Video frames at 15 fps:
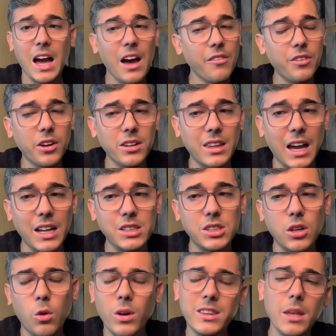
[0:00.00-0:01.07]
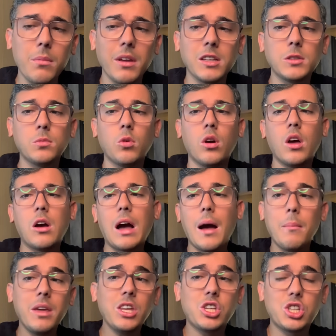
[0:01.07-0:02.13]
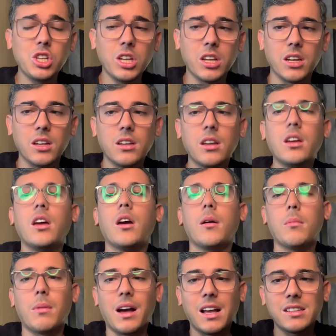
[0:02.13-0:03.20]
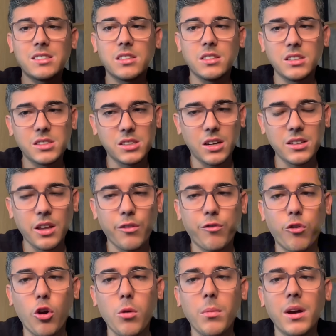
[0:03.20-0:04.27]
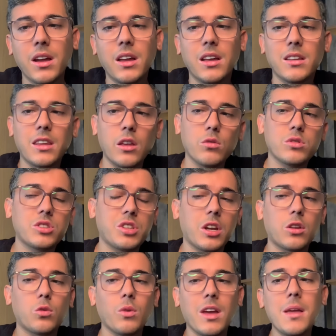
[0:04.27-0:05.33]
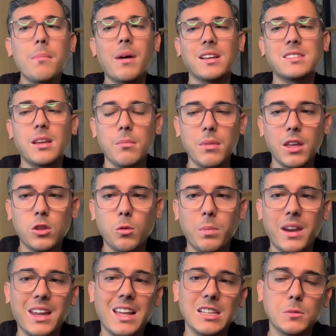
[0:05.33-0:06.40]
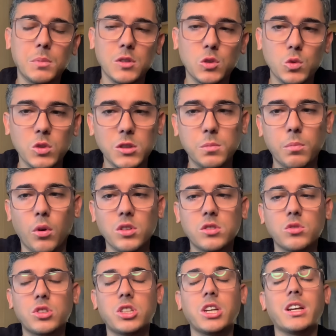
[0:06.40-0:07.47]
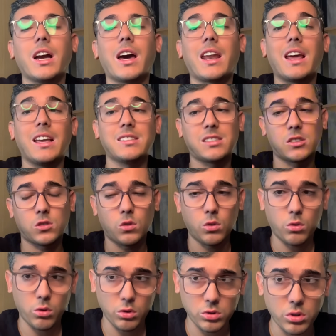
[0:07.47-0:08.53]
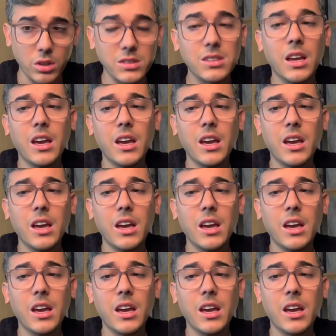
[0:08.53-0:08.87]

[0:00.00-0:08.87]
a verdade ou até mesmo a mentira, mas de certa forma tem um certo embasamento para que as pessoas possam chegar a essas conclusões.